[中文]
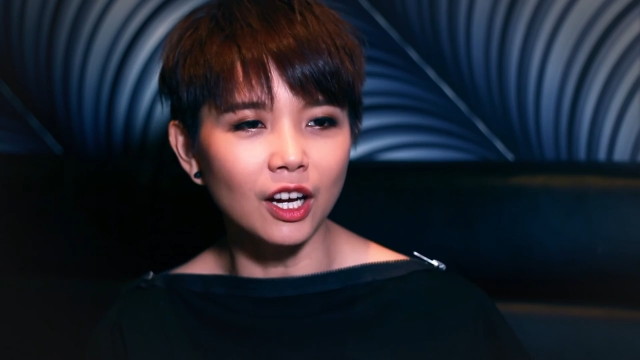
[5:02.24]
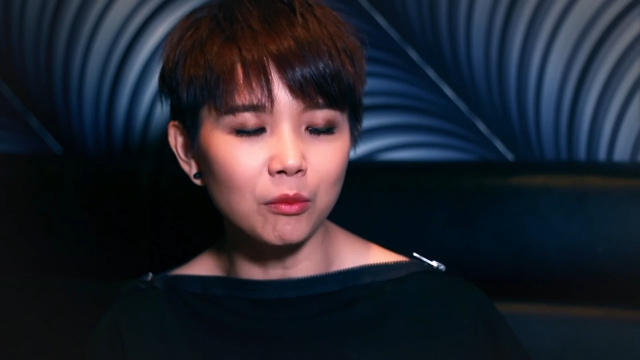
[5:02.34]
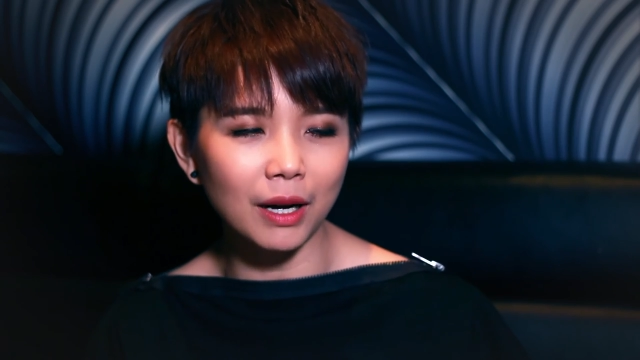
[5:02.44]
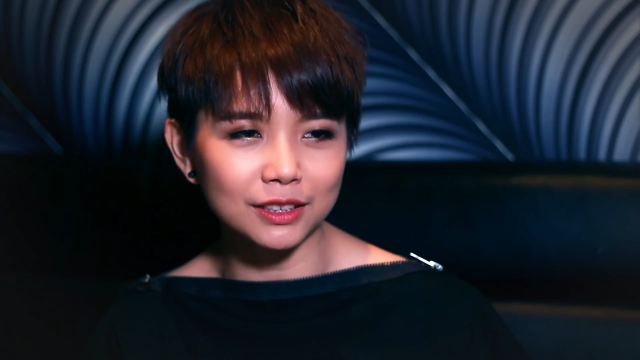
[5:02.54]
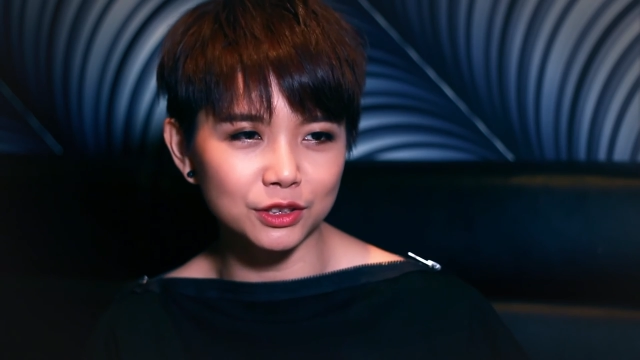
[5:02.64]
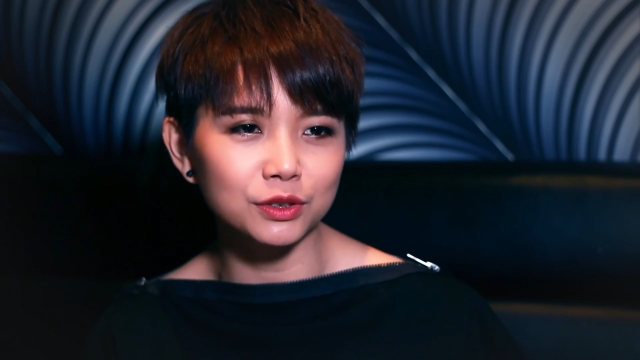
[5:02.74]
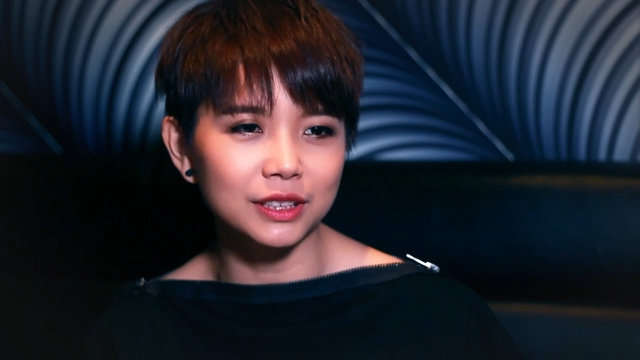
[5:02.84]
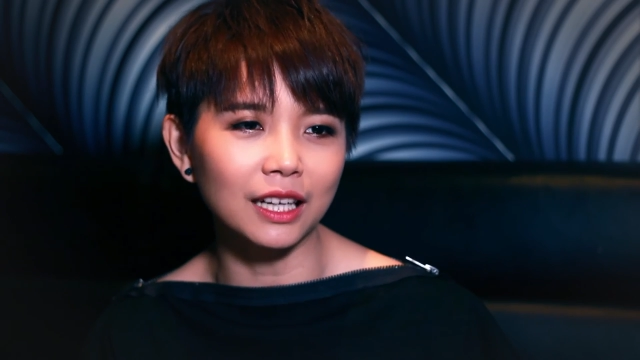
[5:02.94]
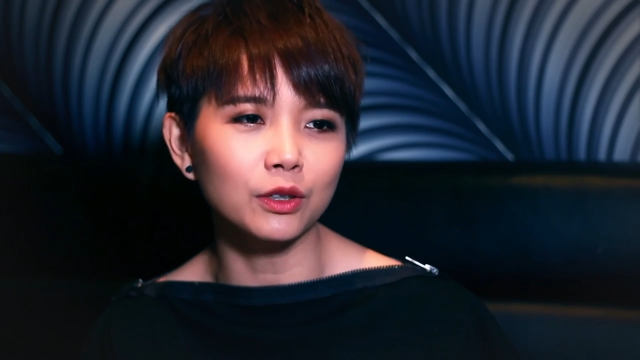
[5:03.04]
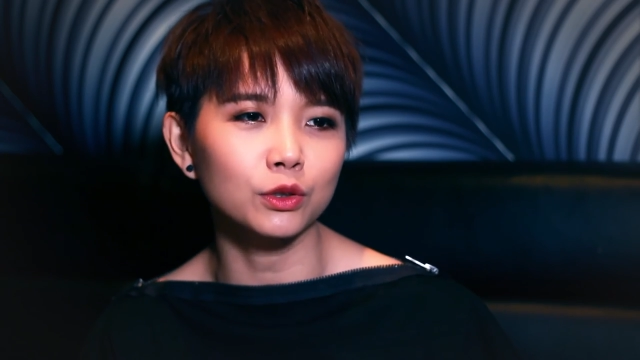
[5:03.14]
然后我妈就
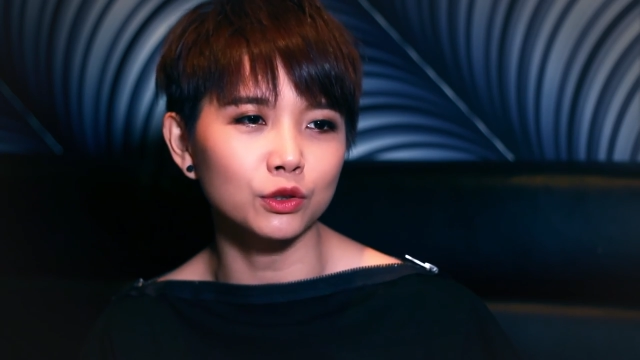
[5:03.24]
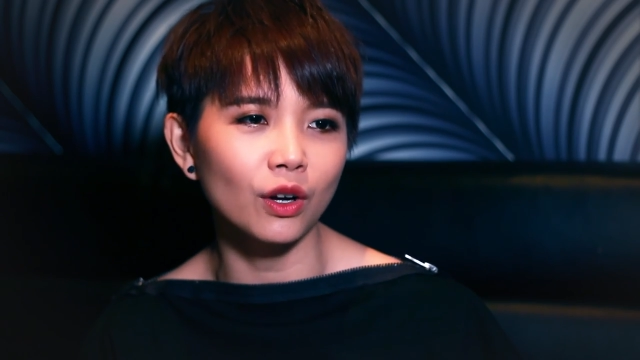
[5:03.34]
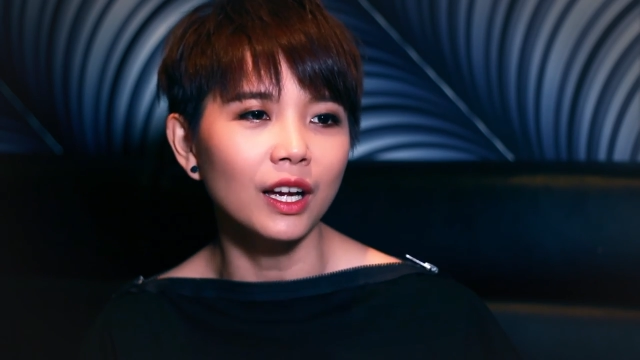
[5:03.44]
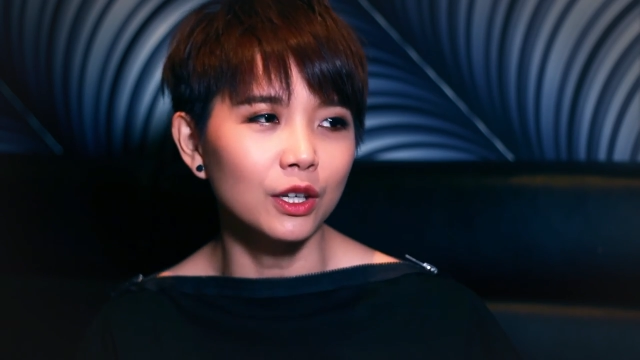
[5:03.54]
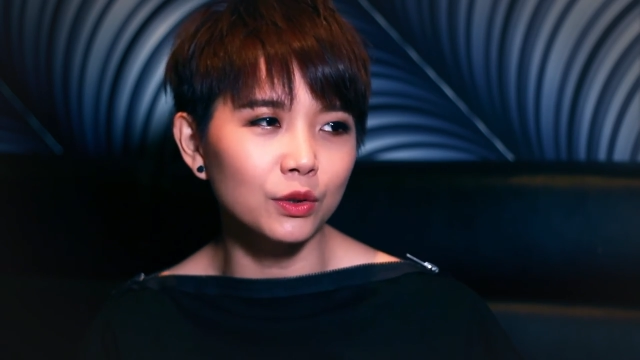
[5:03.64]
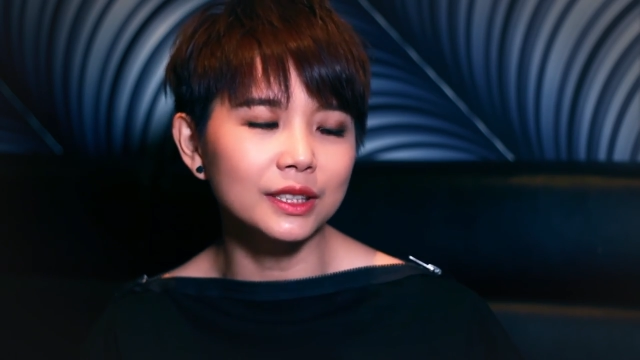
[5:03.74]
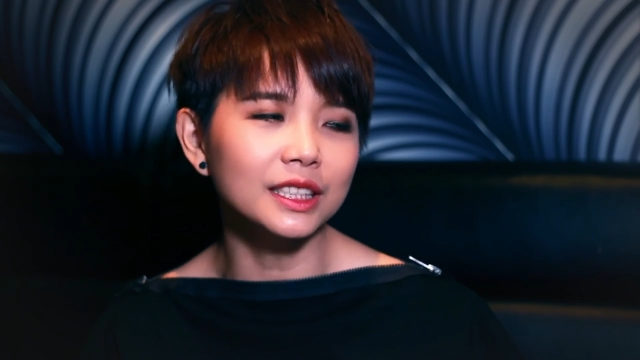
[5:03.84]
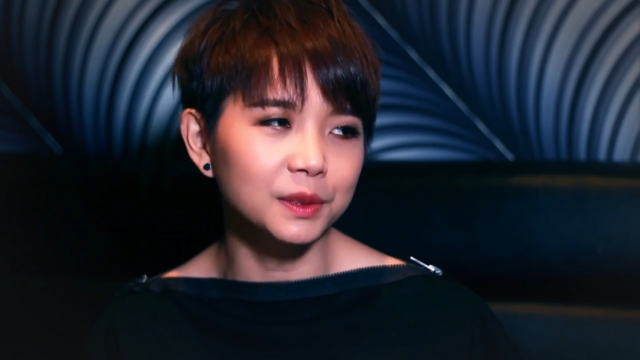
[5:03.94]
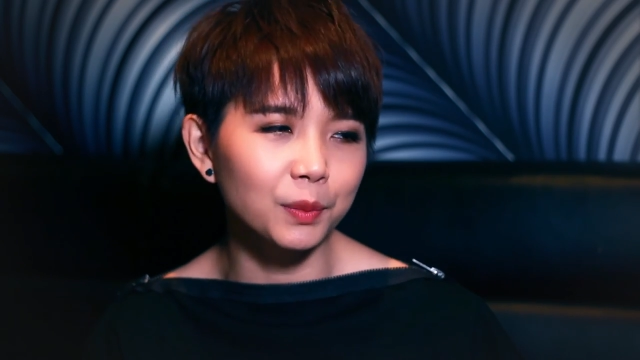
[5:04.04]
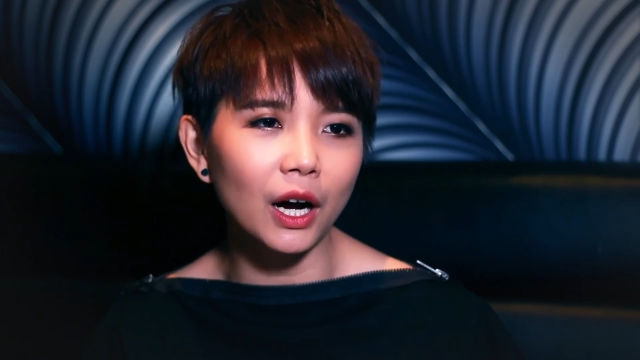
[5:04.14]
常跟我说，如果你
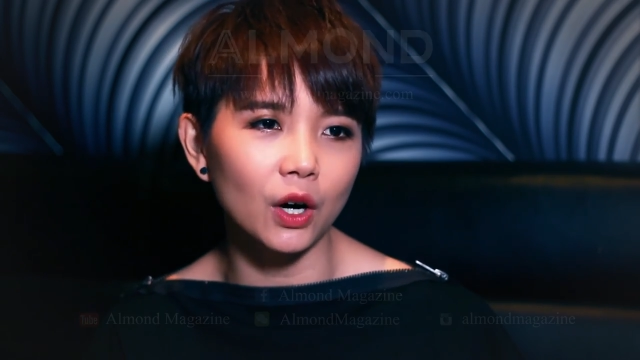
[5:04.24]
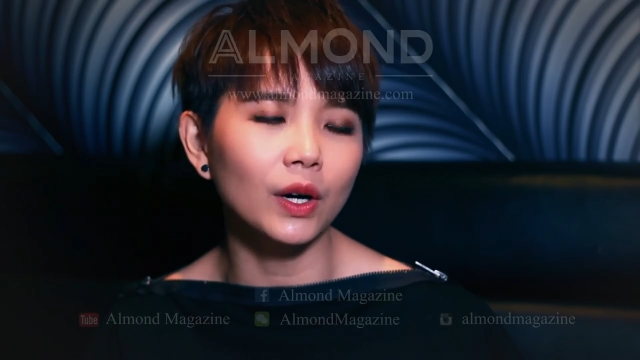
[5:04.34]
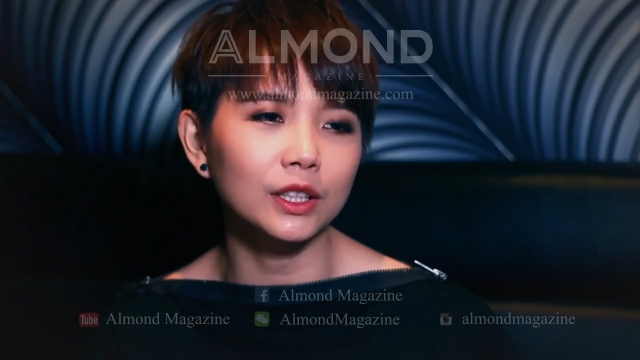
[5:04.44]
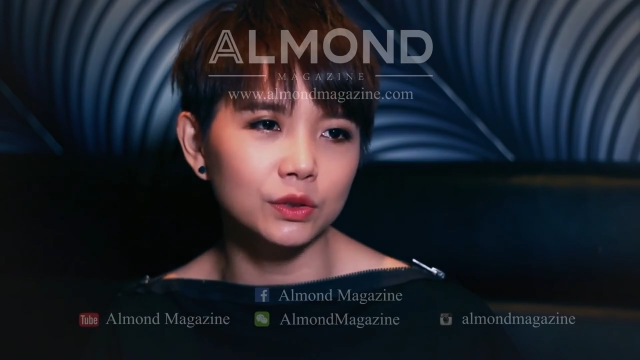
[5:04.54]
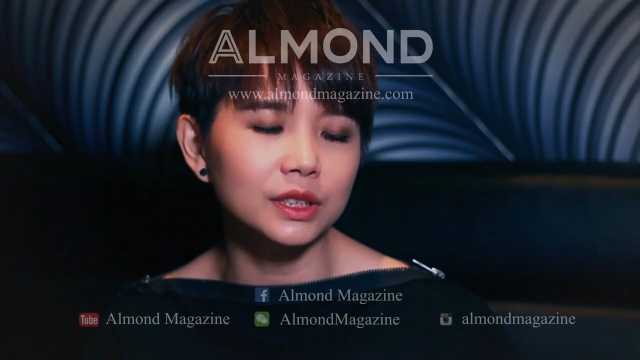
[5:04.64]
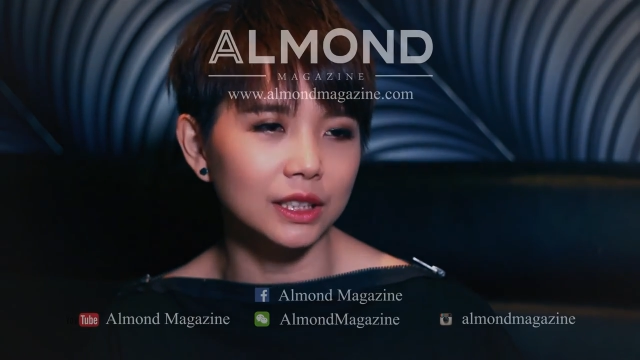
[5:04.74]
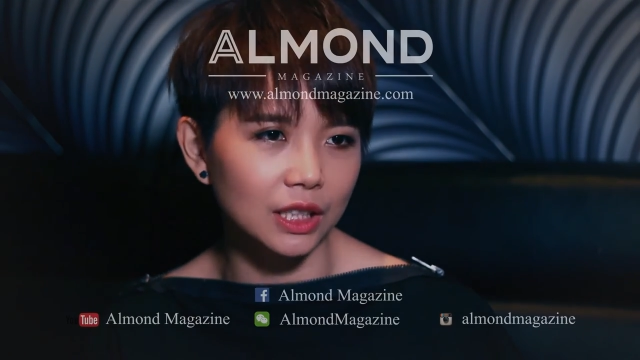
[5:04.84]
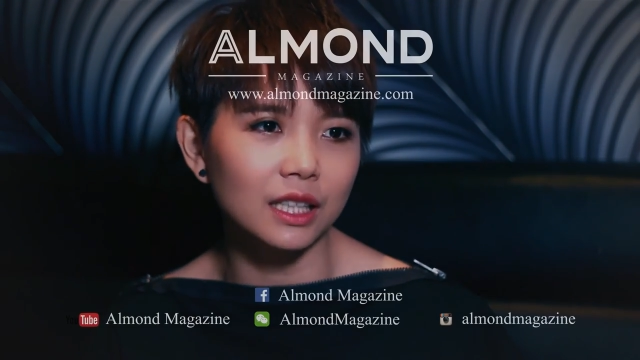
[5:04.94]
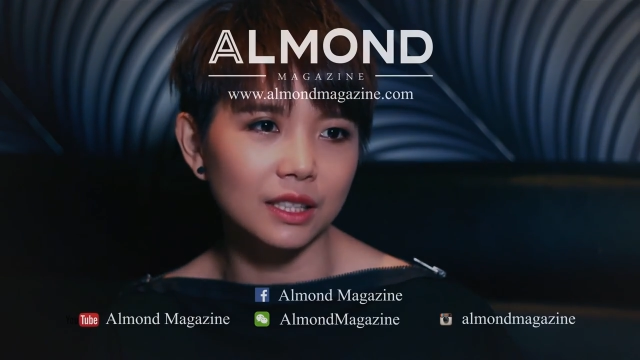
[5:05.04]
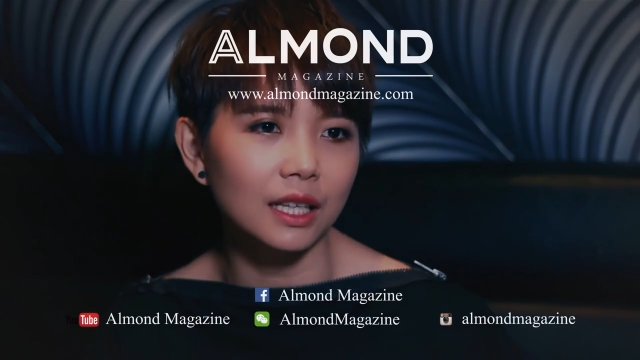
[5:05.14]
心情不好的话，你就自己
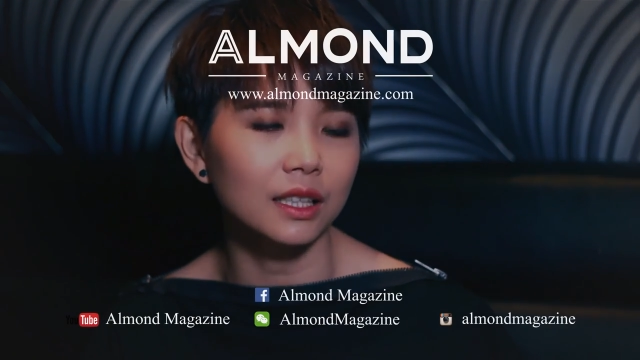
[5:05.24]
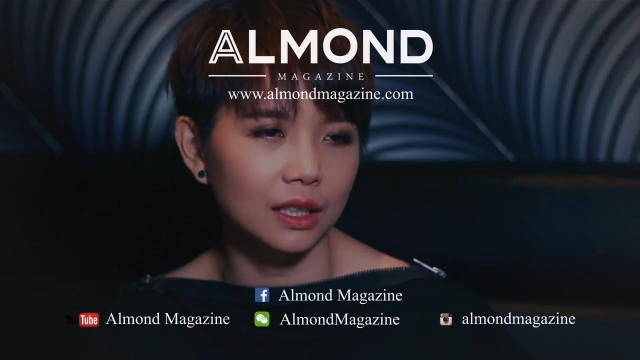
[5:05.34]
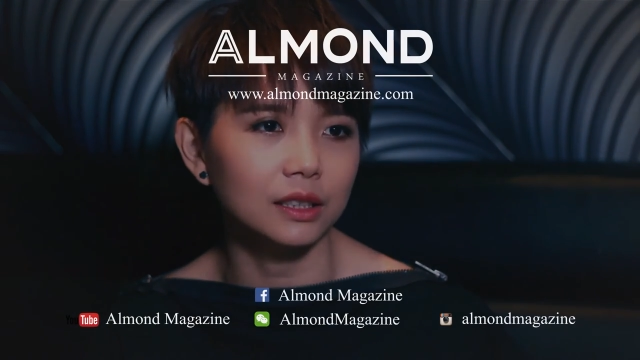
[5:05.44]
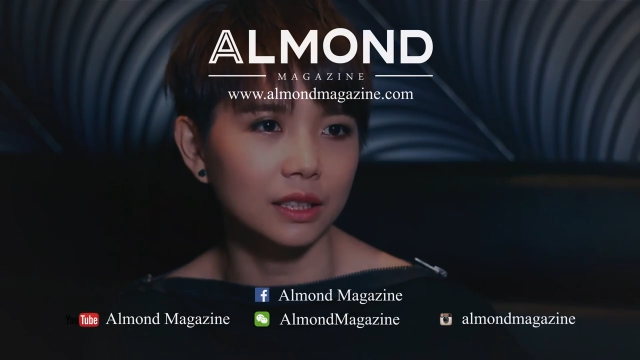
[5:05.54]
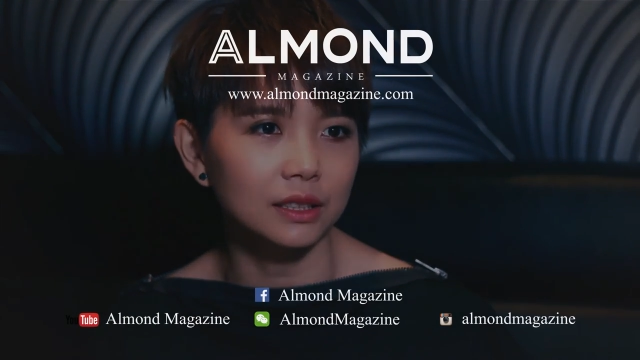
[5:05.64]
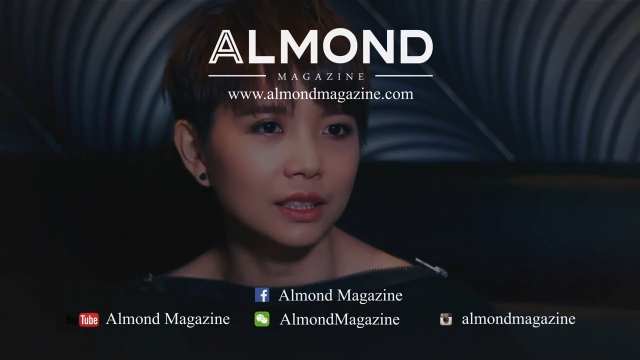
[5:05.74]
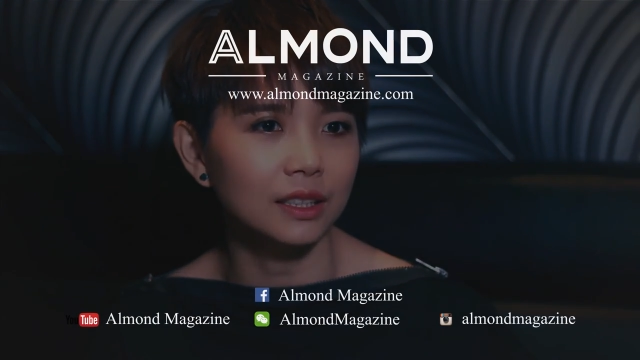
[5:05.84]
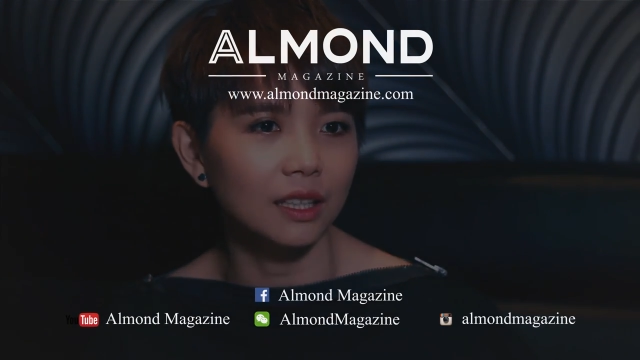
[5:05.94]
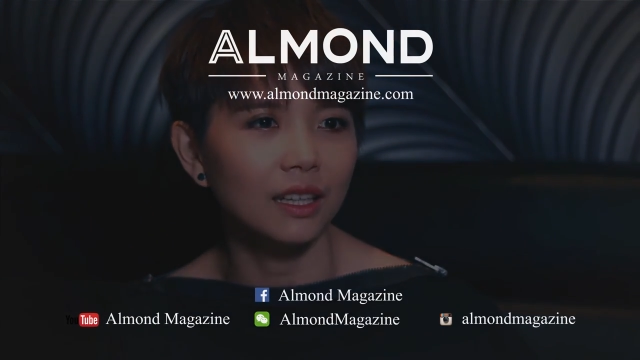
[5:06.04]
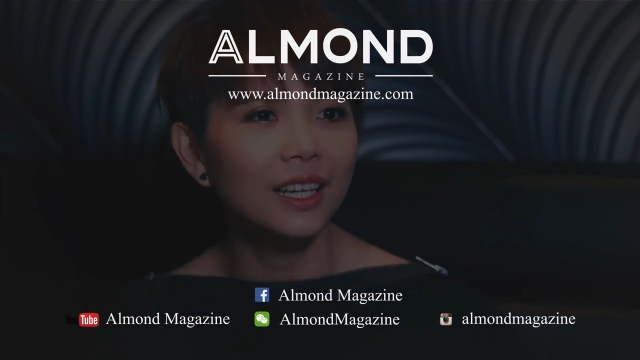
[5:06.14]
唱唱歌，听听
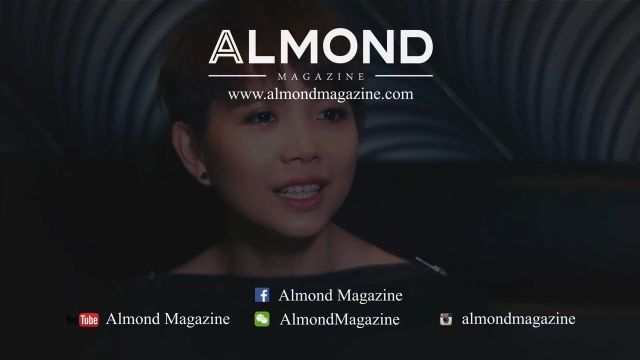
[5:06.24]
歌。